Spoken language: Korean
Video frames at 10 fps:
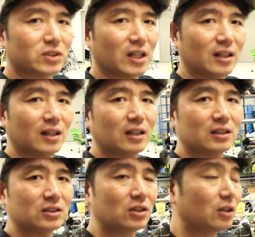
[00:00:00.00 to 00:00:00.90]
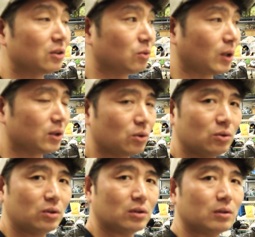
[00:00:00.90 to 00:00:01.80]
제가 그런
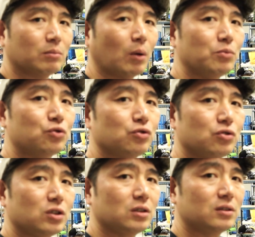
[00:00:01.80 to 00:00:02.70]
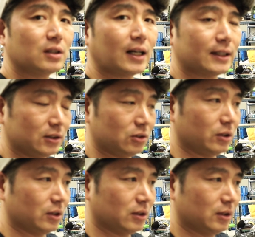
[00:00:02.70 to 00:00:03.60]
활동을 멈추지는 않을
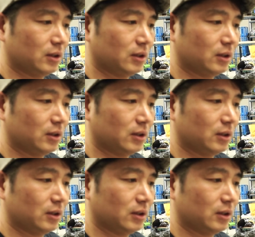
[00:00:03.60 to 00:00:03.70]
거예요